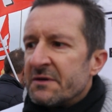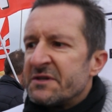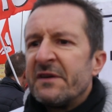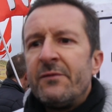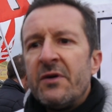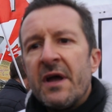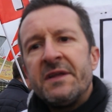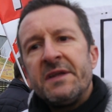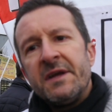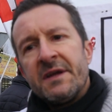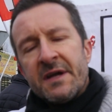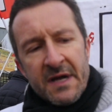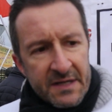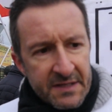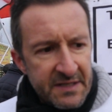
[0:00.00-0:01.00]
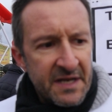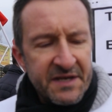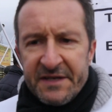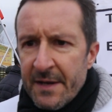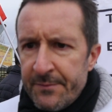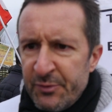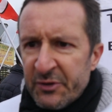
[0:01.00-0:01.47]
j'ai vu, il y, a
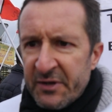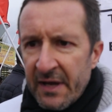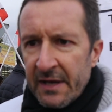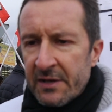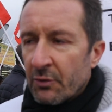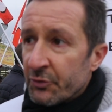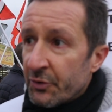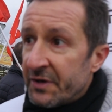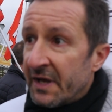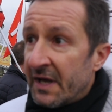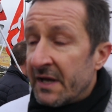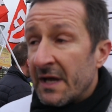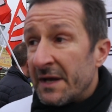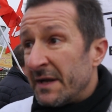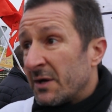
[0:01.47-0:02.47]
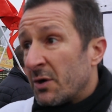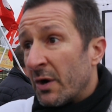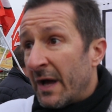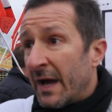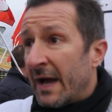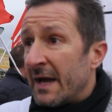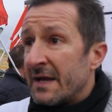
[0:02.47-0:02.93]
des députés qui ont donné, il y a des
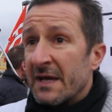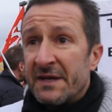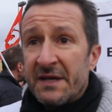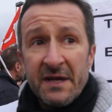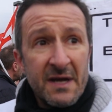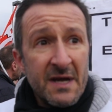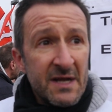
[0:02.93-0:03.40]
collègues, il y, a des,